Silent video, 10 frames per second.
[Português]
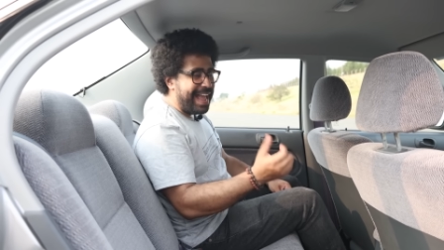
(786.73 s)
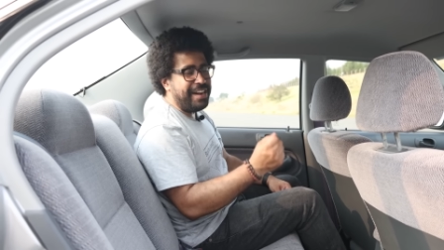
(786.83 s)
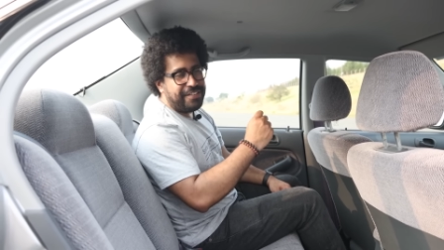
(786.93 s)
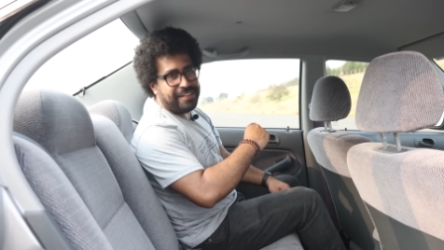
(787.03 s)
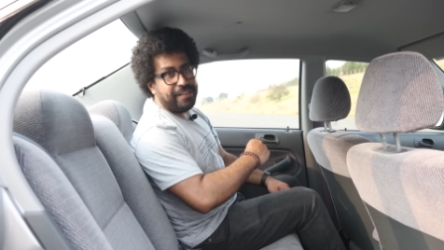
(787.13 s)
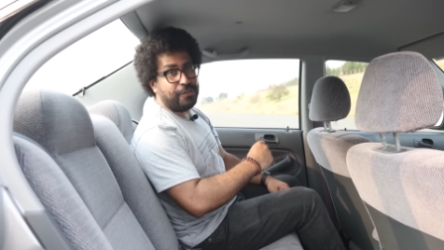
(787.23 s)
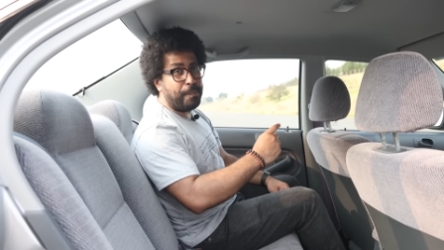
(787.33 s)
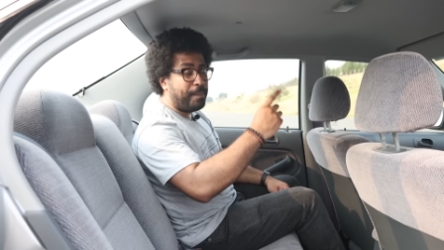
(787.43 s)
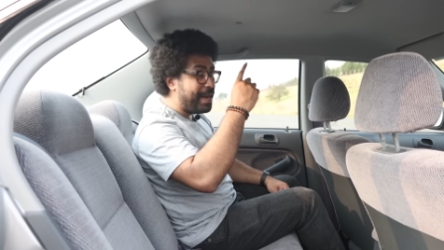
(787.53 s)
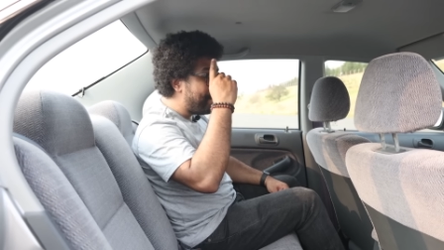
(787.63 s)
LX,
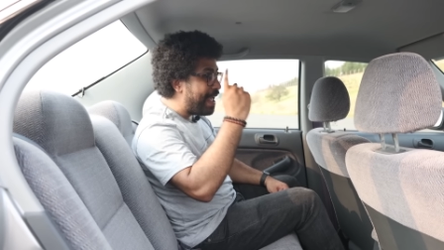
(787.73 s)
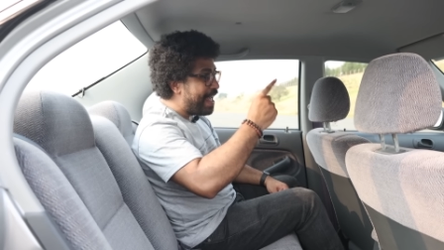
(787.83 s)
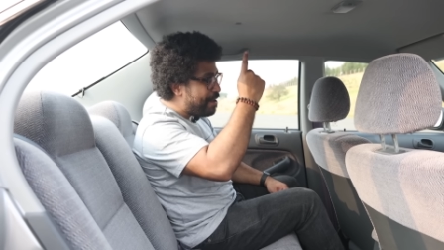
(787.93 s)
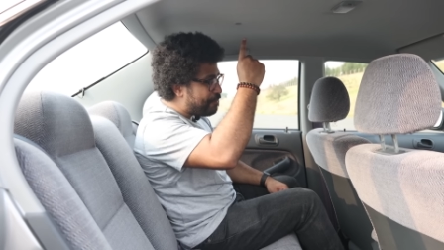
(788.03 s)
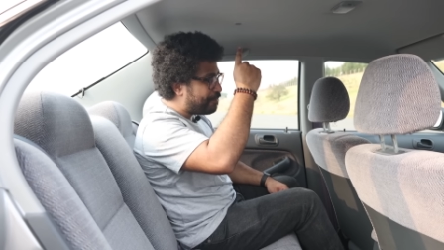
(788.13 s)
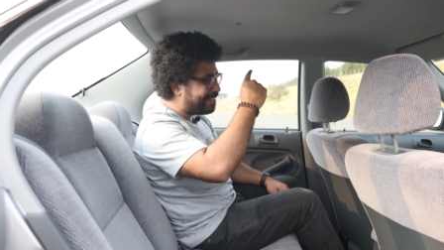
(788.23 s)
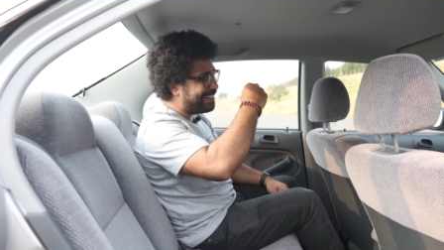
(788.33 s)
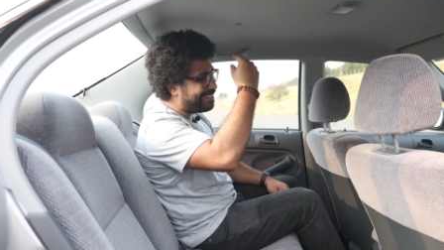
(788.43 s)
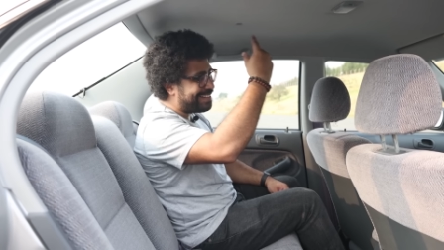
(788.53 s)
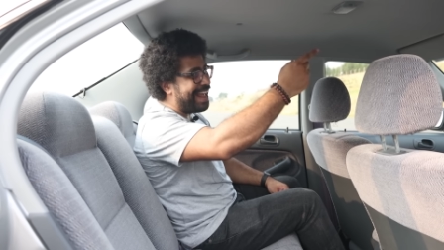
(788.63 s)
o primeiro
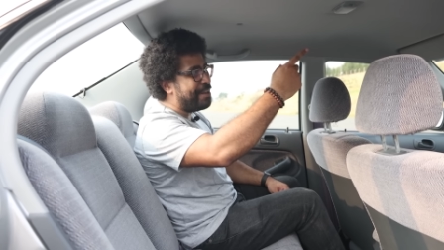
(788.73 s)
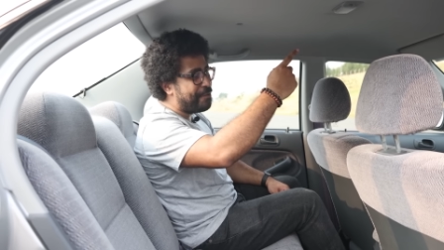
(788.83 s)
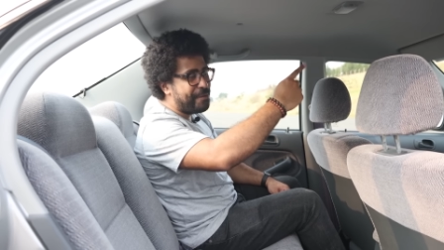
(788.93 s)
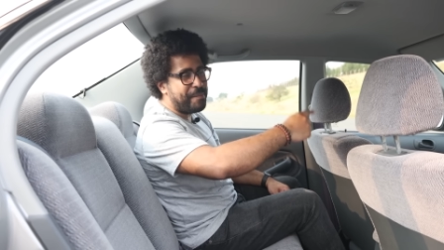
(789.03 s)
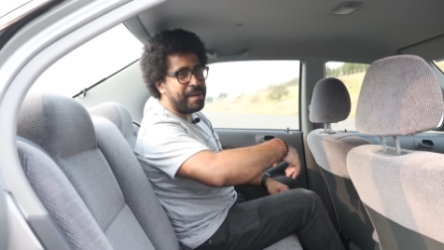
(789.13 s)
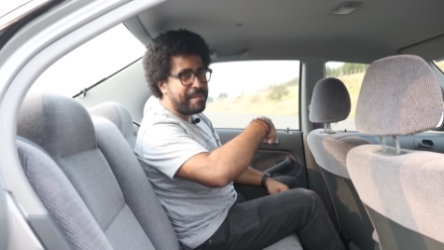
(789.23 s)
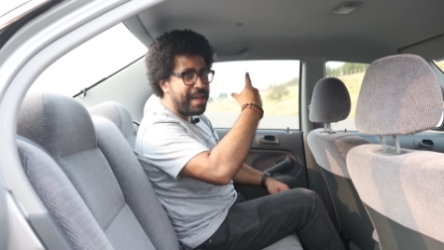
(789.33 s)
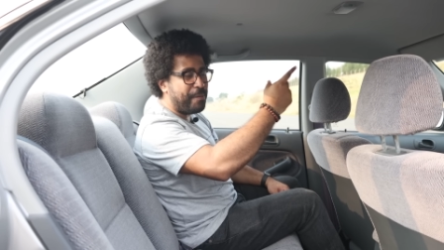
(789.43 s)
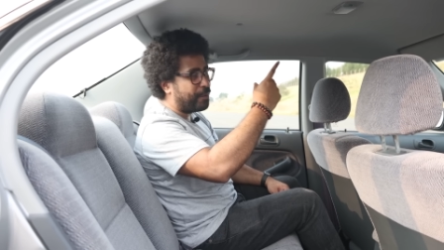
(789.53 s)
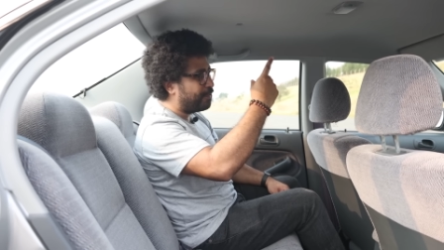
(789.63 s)
que saiu,
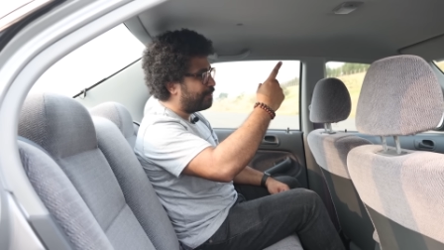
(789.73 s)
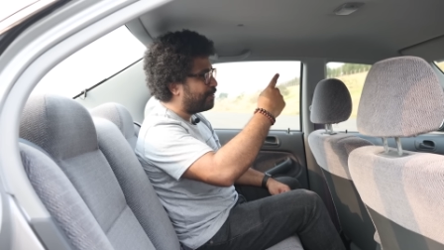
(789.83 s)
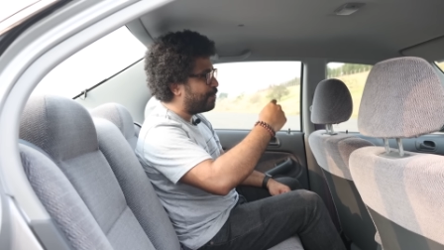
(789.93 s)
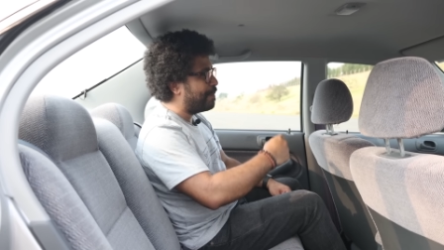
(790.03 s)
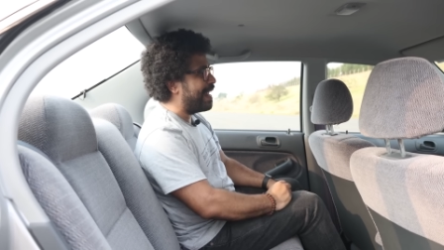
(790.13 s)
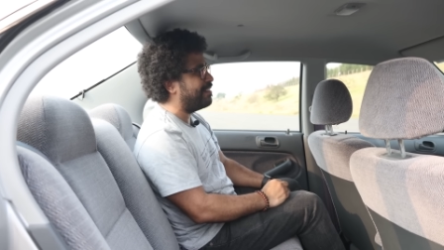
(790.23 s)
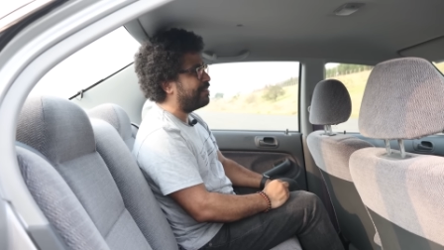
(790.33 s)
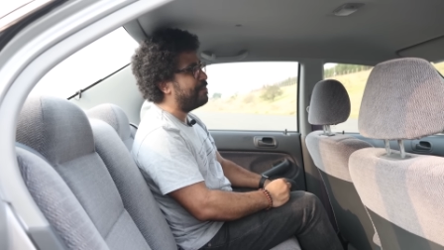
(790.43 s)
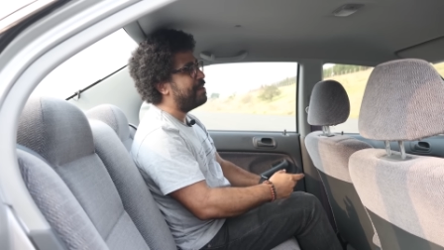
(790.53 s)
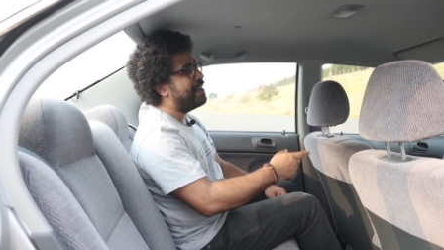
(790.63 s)
primeiro produzido no
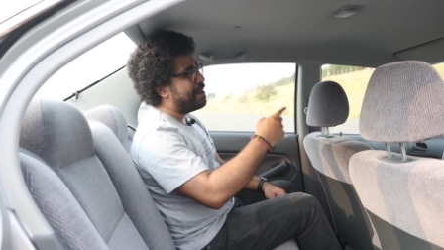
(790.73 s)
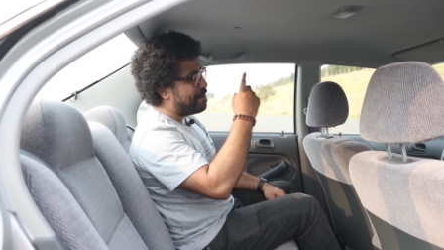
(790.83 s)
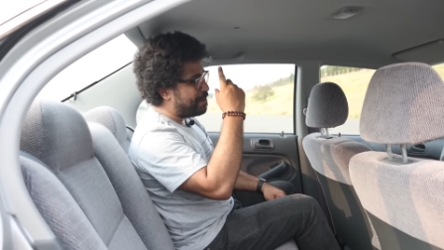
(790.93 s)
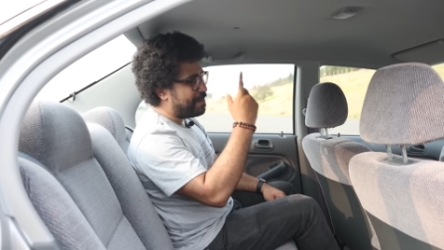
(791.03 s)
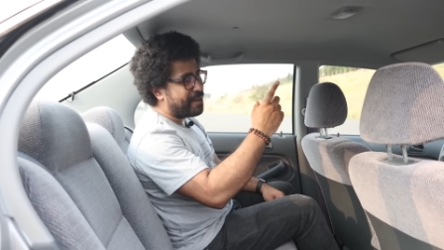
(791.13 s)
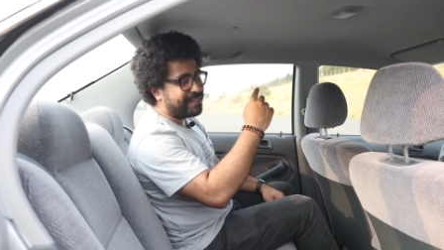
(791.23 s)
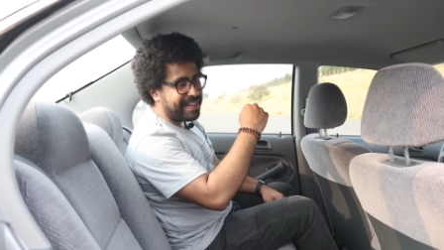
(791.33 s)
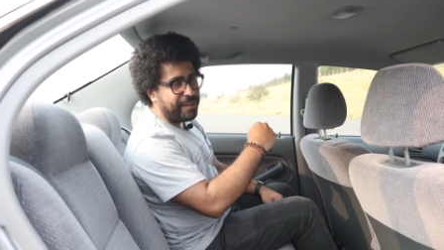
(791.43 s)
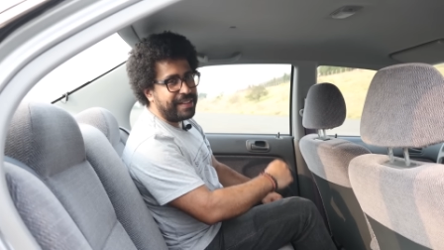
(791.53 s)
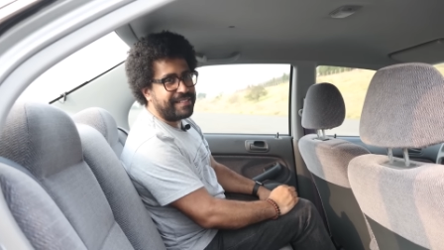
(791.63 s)
Brasil, primeiro
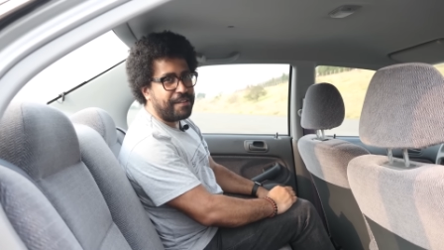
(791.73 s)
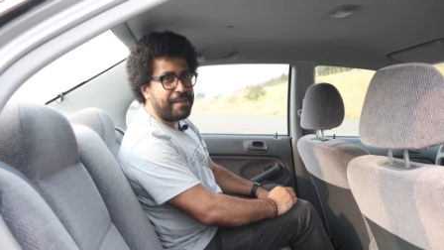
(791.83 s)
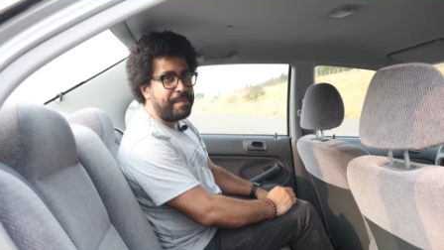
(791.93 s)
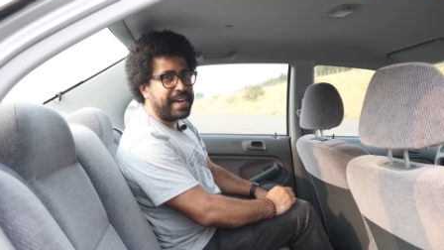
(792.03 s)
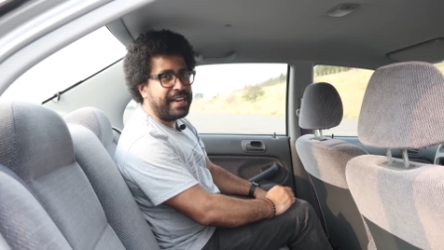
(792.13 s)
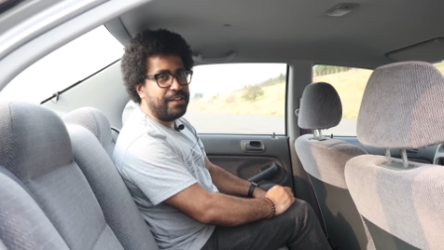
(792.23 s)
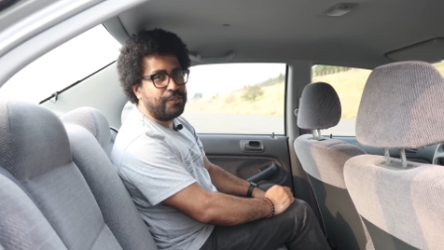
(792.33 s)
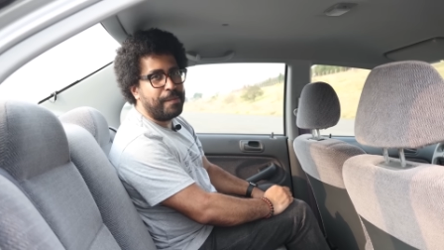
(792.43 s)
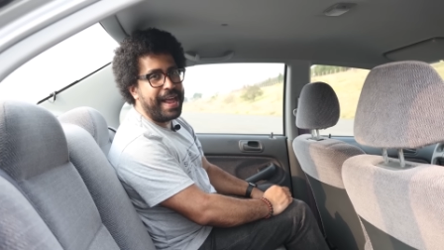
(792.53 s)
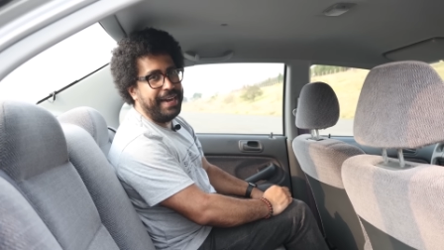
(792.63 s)
que saiu dessa fábrica aqui
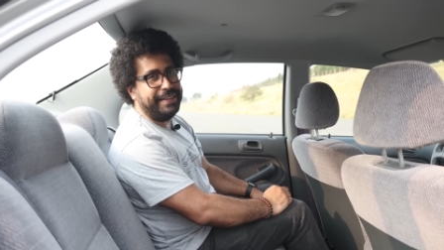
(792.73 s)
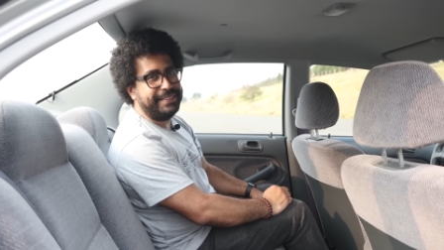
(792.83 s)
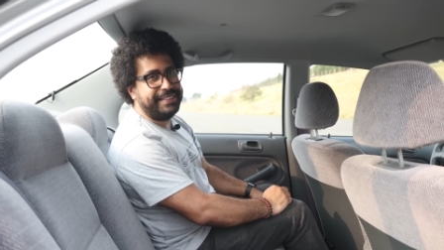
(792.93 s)
de Sumaré.